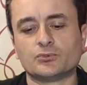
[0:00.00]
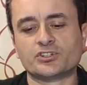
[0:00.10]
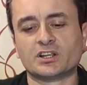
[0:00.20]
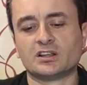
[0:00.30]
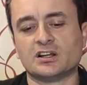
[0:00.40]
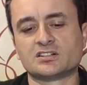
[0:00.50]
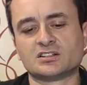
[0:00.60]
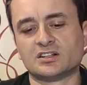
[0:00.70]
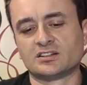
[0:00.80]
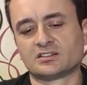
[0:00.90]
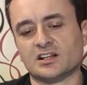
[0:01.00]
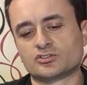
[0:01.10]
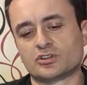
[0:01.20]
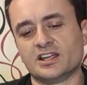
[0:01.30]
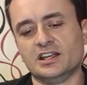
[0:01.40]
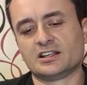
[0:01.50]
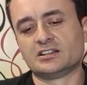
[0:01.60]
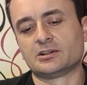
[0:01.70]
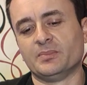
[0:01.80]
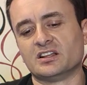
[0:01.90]
bu şekilde hazırladıktan sonra
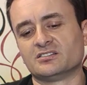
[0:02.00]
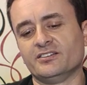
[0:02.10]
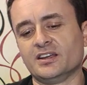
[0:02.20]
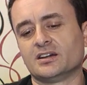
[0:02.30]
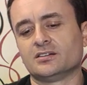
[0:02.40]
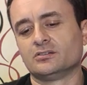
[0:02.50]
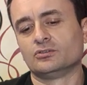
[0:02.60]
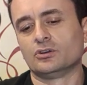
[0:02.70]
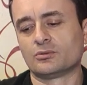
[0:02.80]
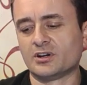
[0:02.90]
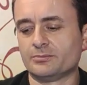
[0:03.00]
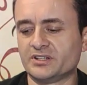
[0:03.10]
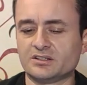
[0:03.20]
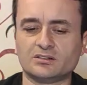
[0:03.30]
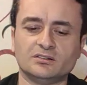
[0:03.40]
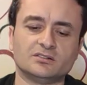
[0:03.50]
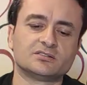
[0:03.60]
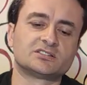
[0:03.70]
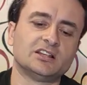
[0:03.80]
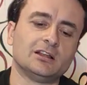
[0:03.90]
elektrik bandı veya normal bir
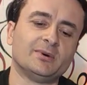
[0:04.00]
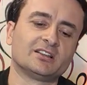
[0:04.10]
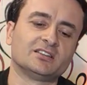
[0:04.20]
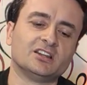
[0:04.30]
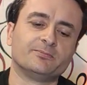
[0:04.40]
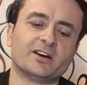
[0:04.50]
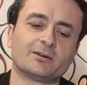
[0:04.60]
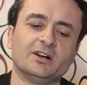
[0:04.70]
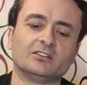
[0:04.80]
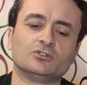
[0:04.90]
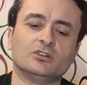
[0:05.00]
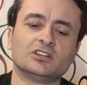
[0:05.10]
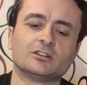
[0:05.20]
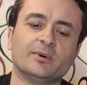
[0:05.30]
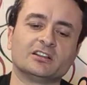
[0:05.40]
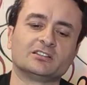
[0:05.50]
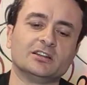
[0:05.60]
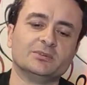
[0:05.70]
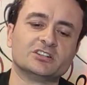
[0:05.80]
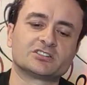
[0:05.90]
sele bant denir. Para bandı. Onunla da
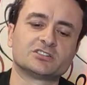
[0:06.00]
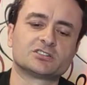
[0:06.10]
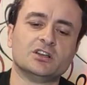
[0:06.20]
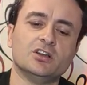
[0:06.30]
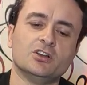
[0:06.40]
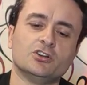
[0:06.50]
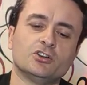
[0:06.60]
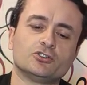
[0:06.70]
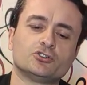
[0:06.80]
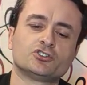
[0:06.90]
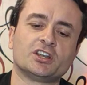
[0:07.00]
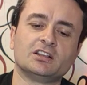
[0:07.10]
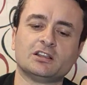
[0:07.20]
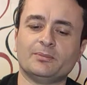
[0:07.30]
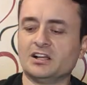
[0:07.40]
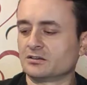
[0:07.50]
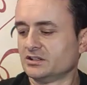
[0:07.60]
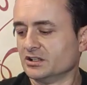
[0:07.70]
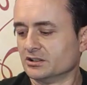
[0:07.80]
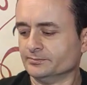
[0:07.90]
bantlayabilirsiniz. Şu şekilde
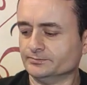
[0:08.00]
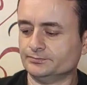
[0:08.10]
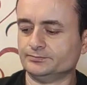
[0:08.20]
bantlayalım.